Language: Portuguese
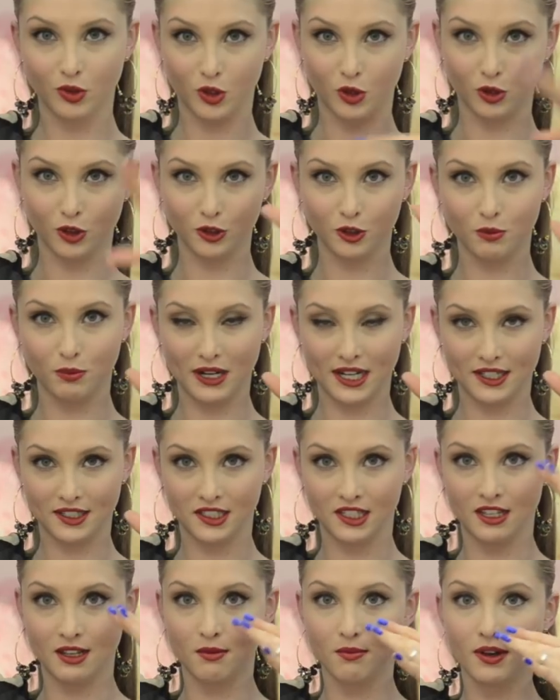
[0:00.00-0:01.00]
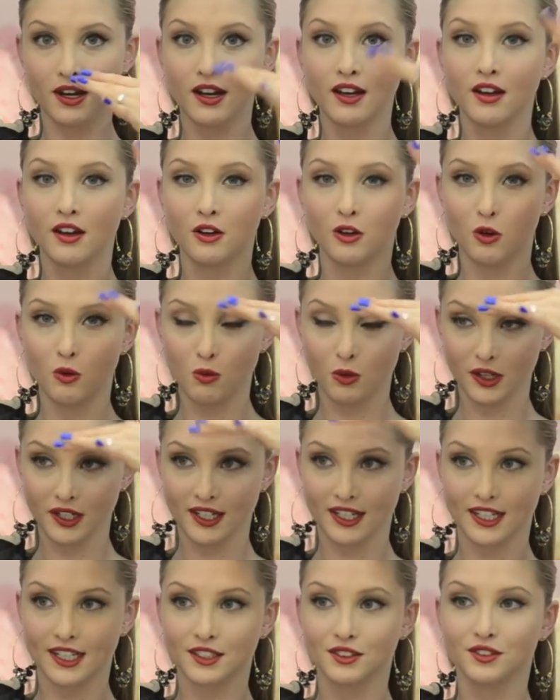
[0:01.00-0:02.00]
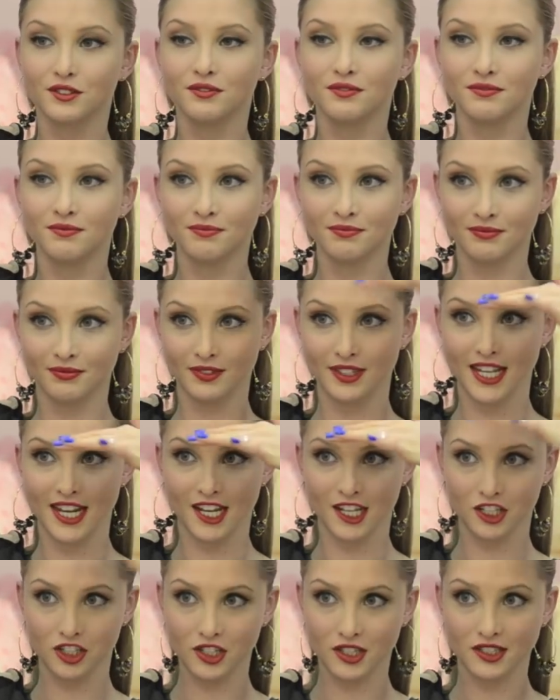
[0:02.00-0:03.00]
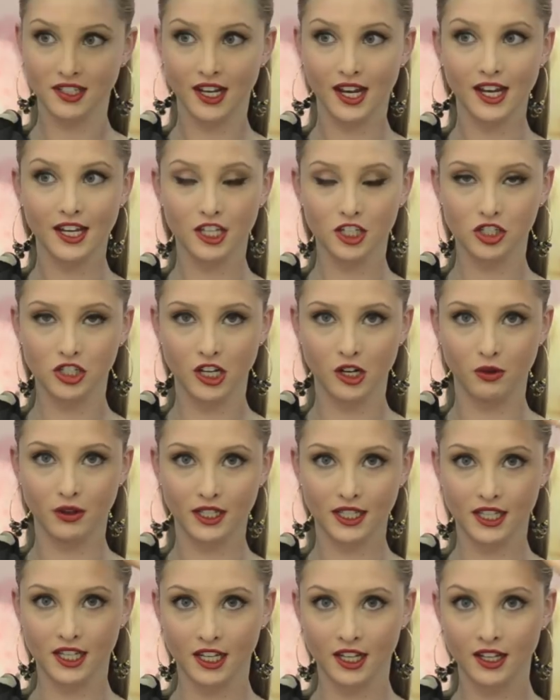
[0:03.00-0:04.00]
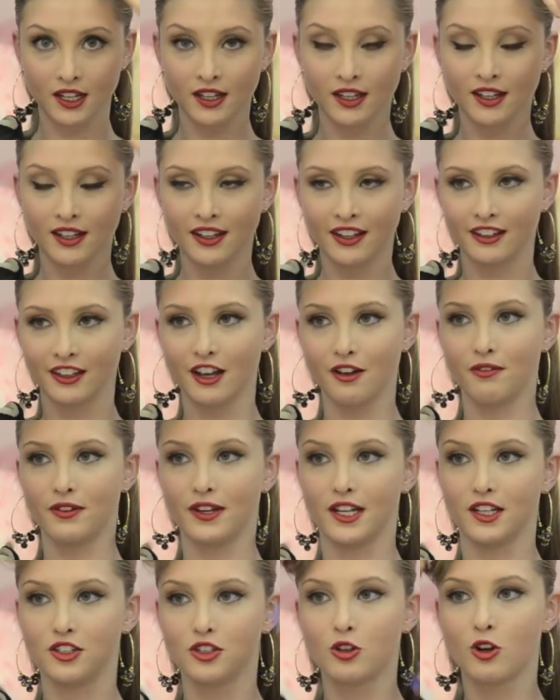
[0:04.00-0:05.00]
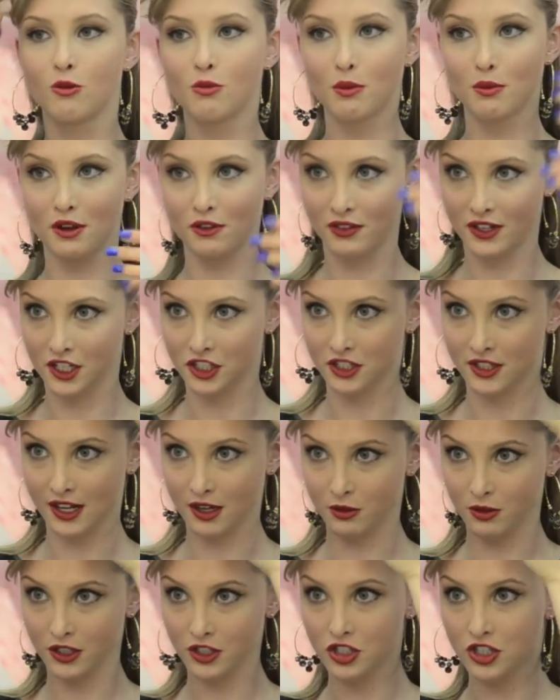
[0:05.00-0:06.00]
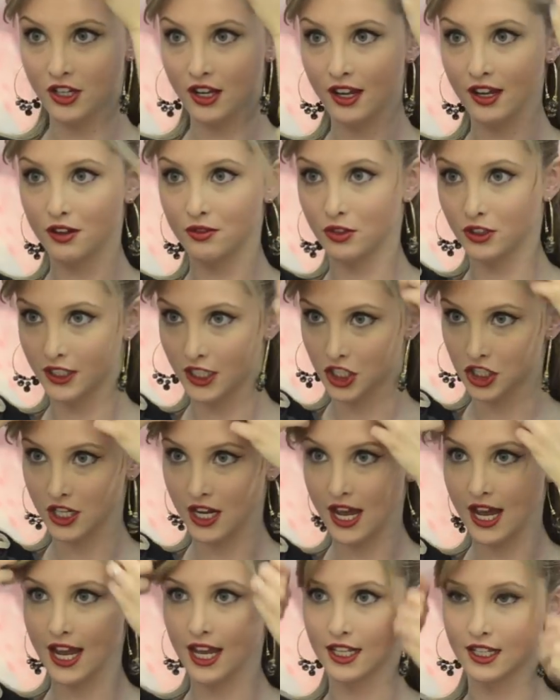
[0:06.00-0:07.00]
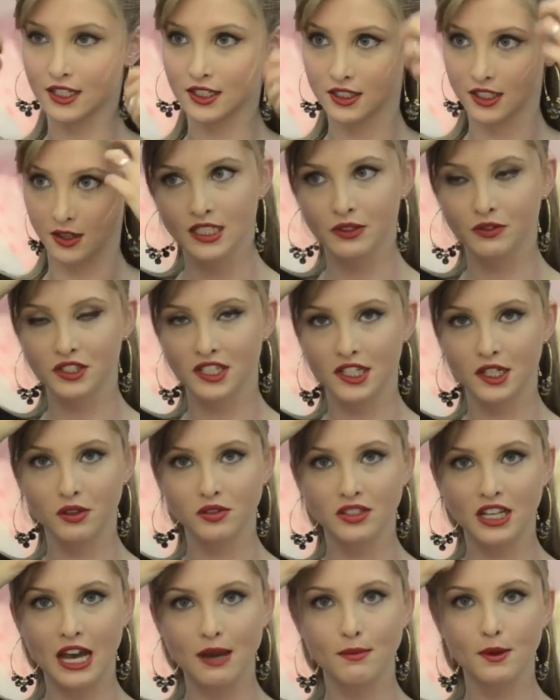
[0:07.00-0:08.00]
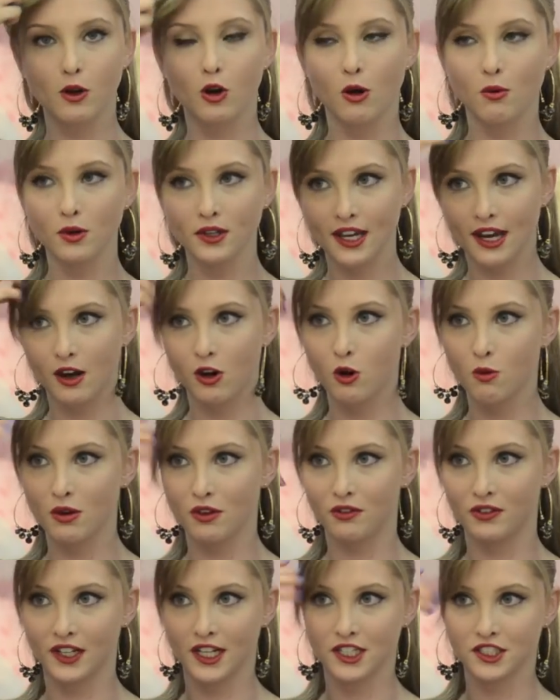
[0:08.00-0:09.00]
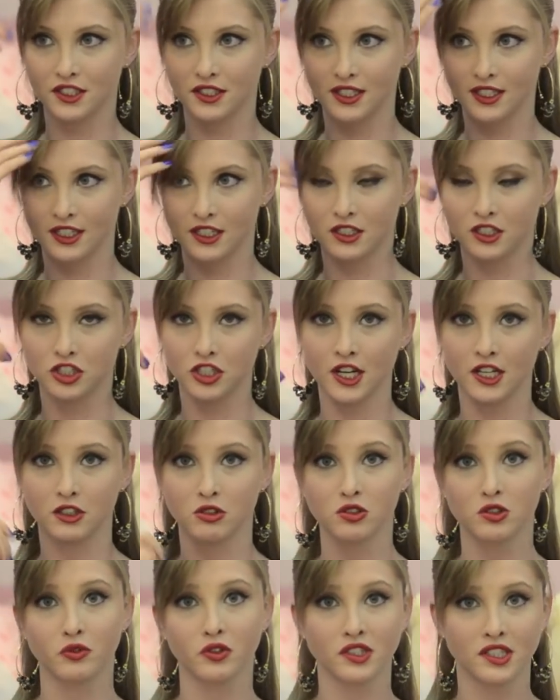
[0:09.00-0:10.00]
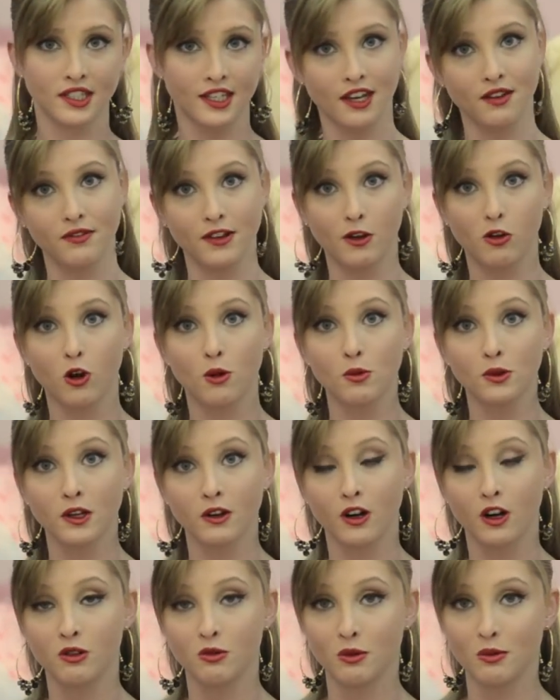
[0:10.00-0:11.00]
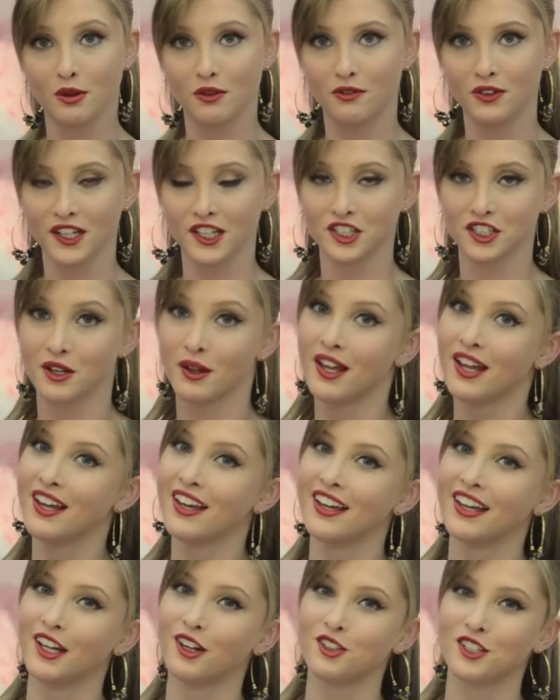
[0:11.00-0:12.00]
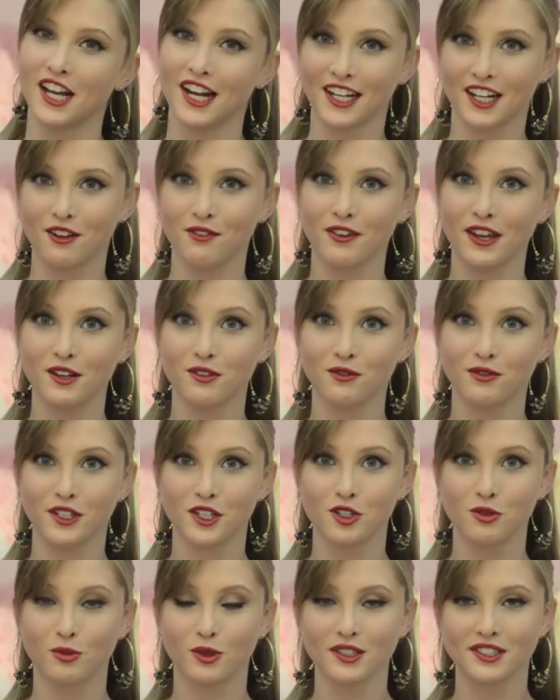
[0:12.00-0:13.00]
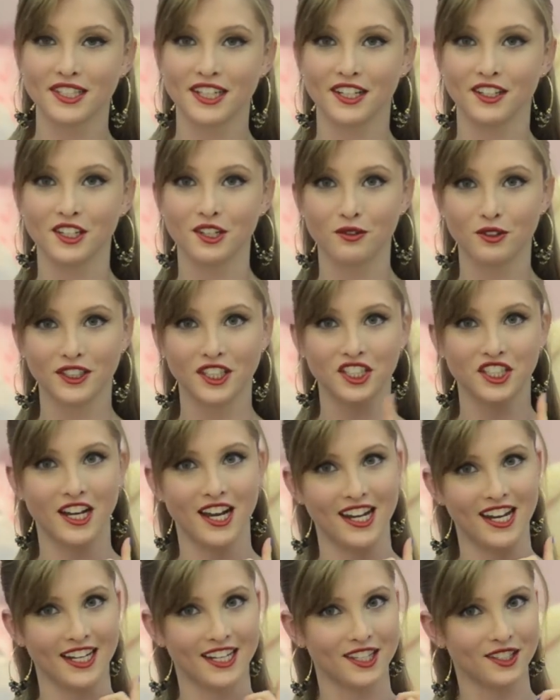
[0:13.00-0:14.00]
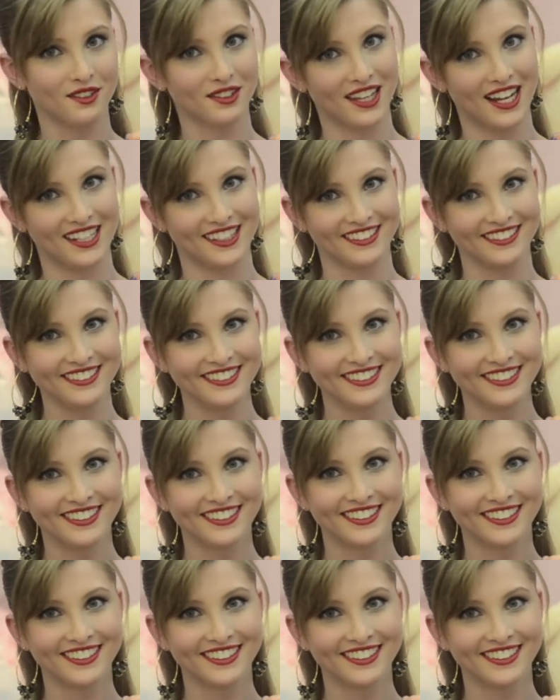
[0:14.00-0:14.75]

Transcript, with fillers: Todo pra cima, o moicano desde essa região aqui da frente. Como minha franja tá curtinha, eu vou deixar ela assim. Se você não sabe como que arruma a franja assim desse jeito, se você quer ver como que eu arrumo a minha franja, eu já gravei um vídeo mostrando e eu vou deixar ele aqui do lado.